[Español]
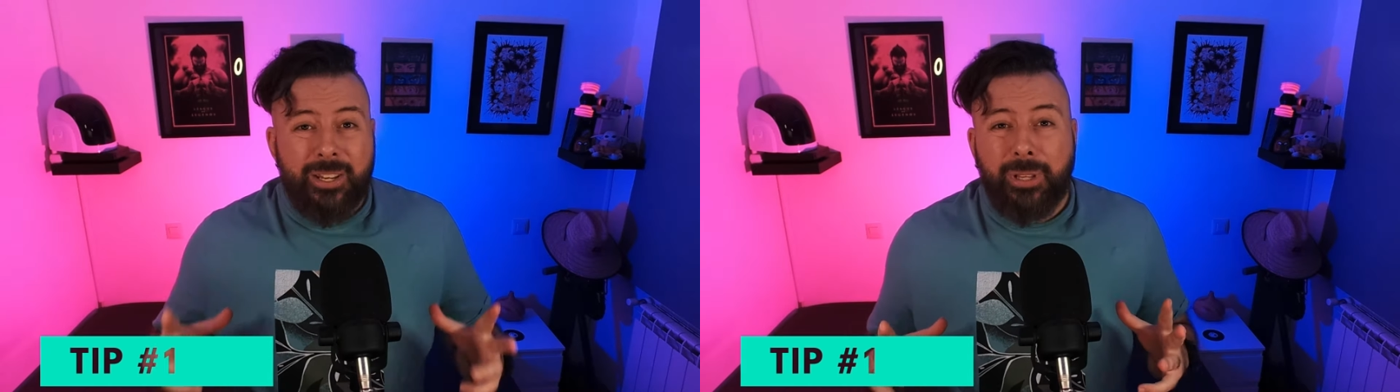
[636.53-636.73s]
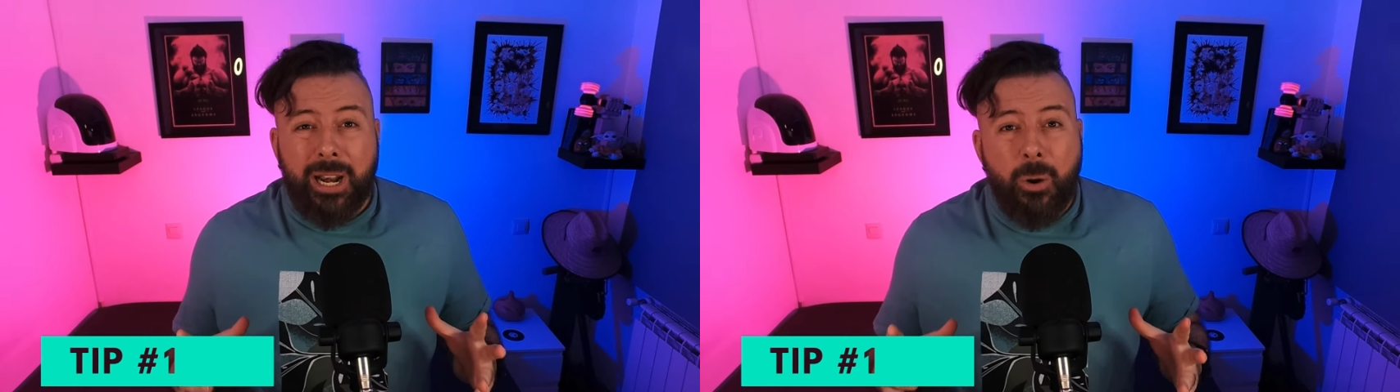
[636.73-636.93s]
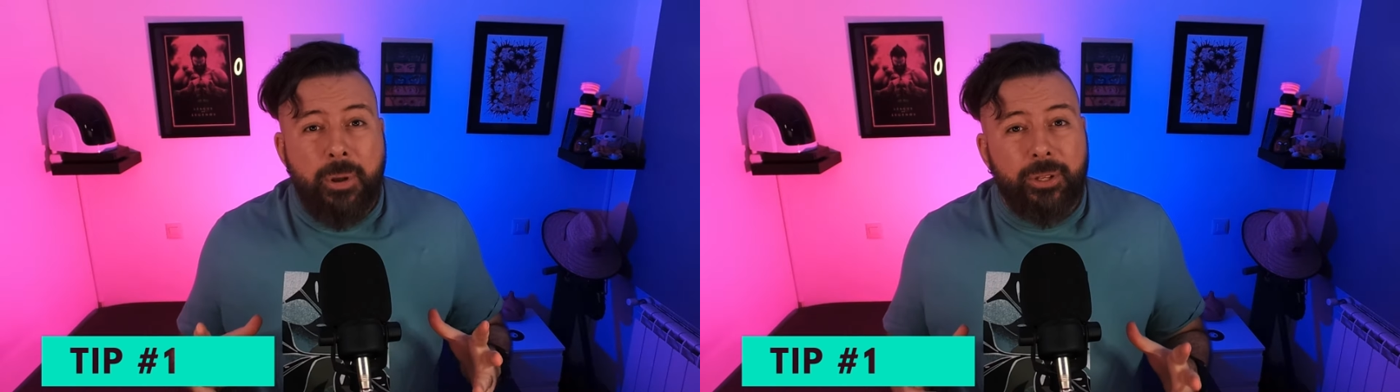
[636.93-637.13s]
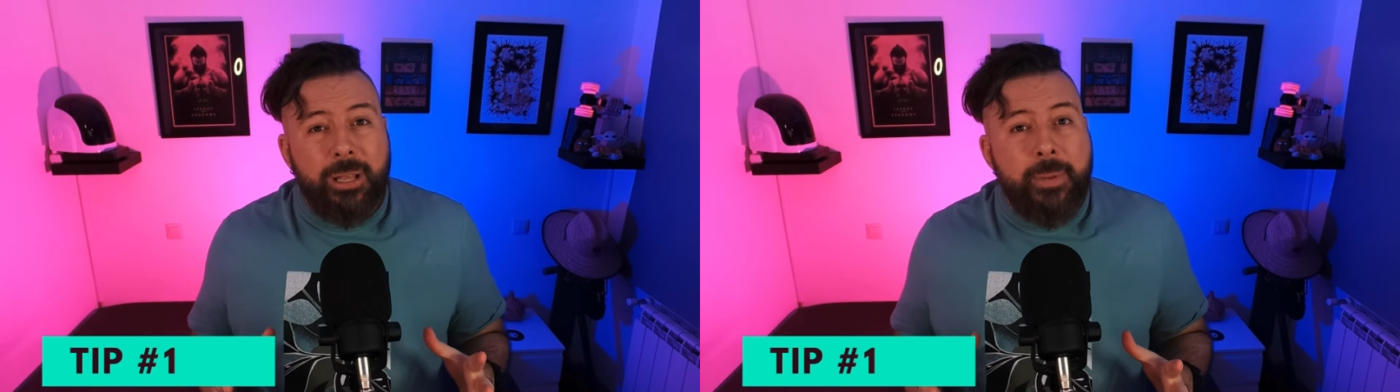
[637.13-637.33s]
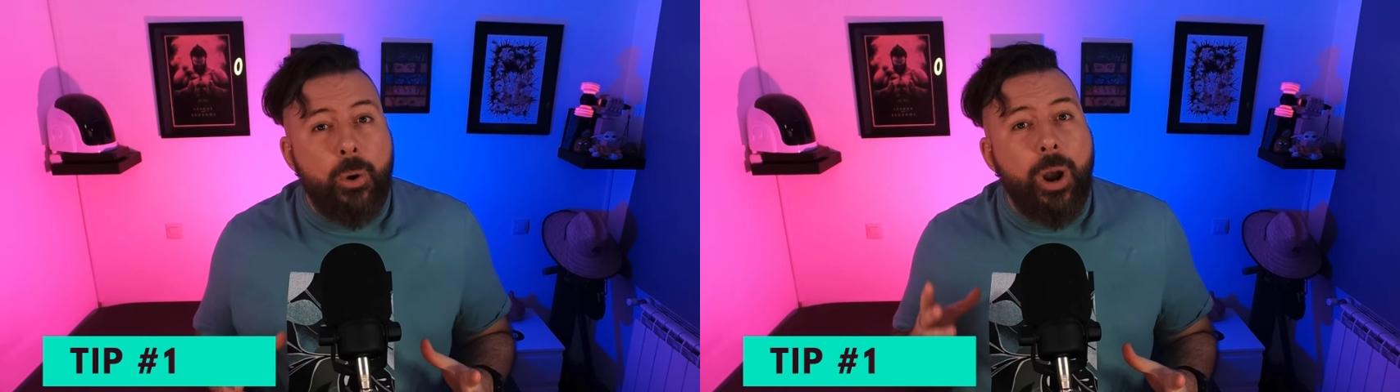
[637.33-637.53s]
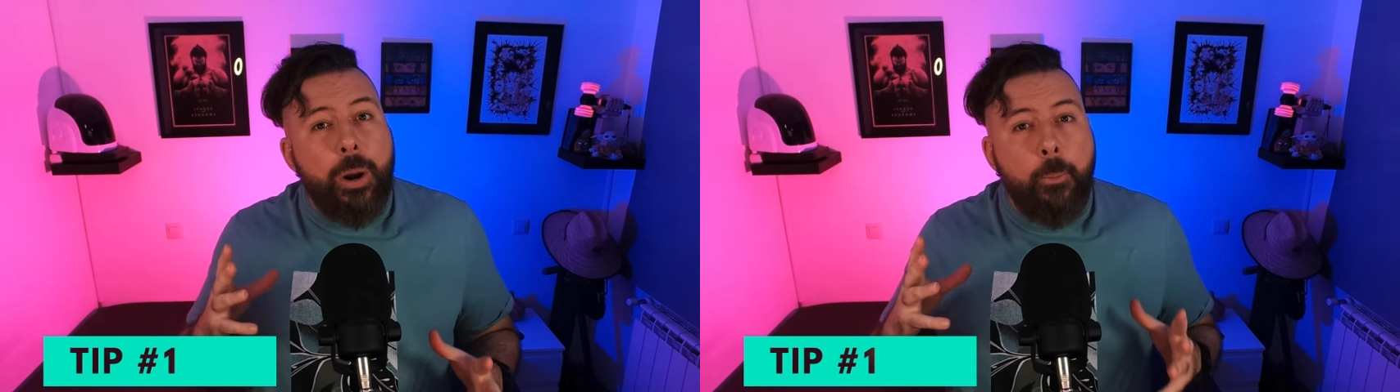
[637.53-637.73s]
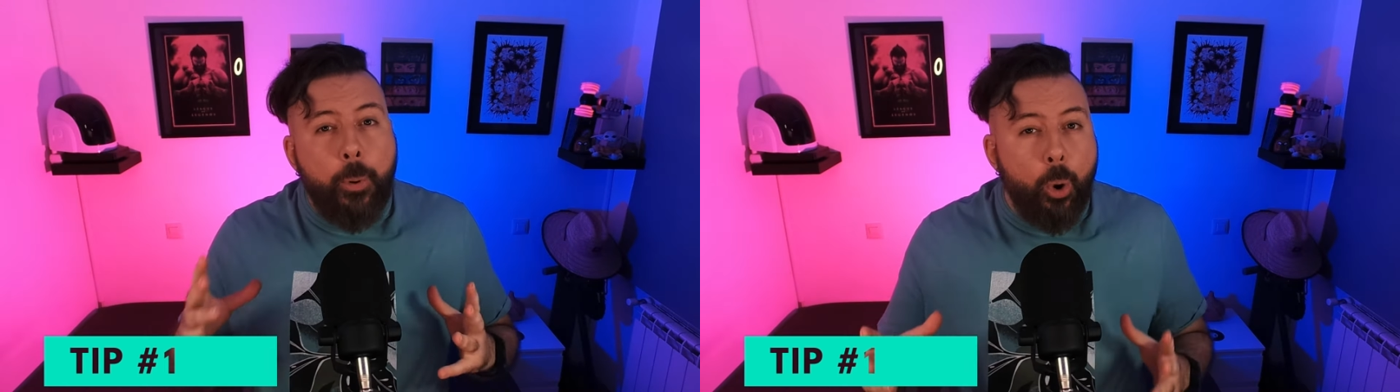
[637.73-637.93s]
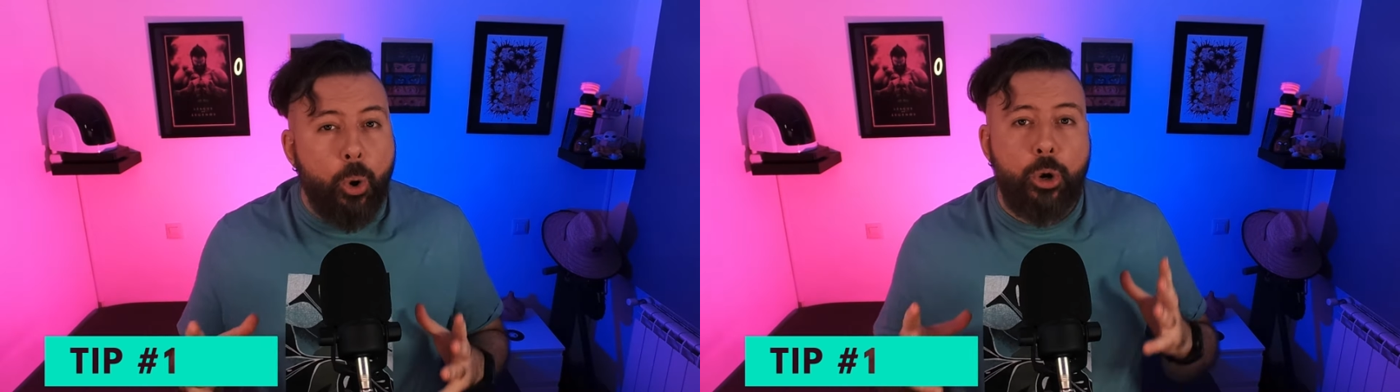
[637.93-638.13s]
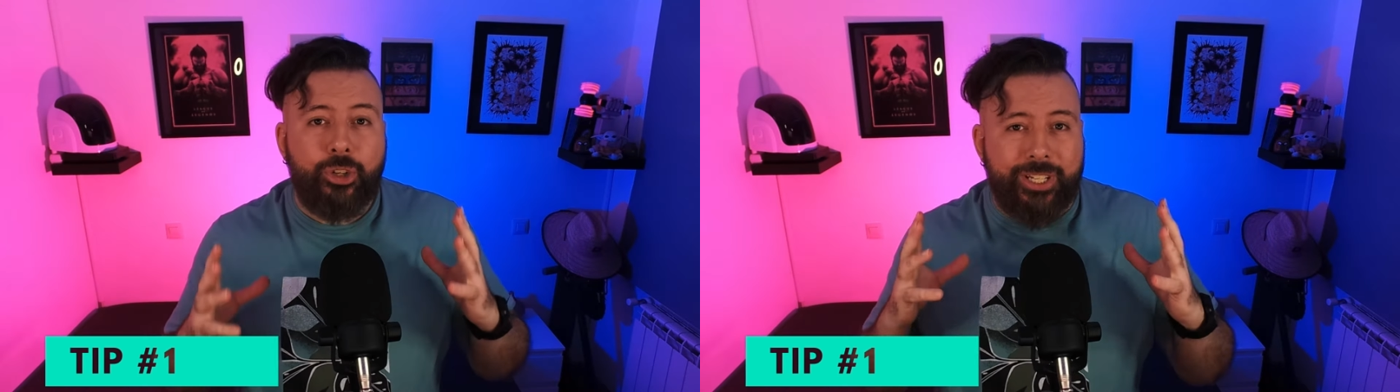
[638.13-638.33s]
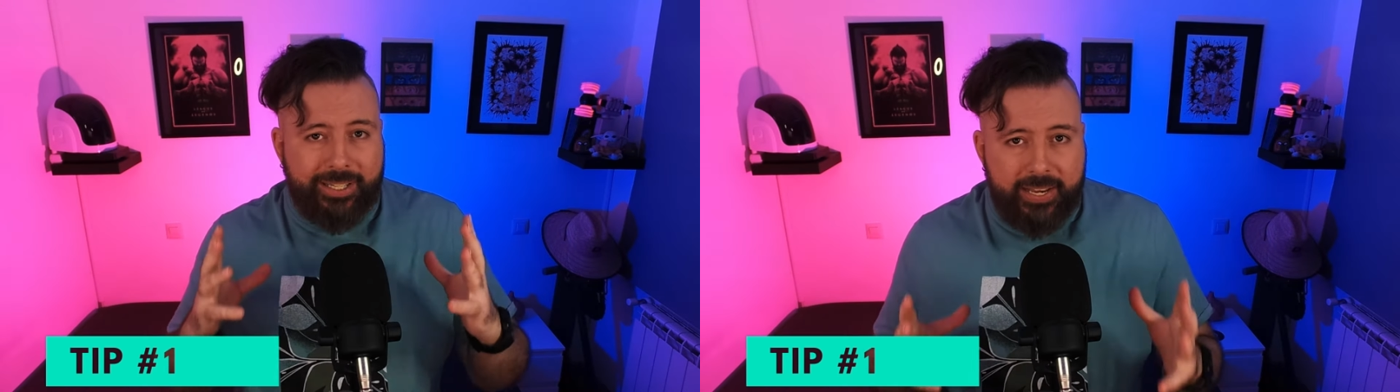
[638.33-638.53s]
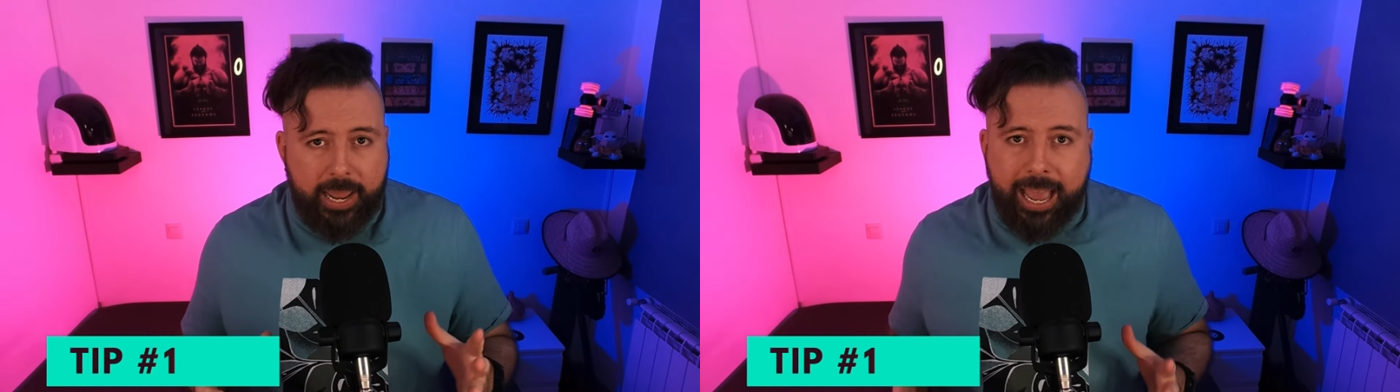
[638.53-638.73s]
Yo te recomiendo también jugar un poco con los CC,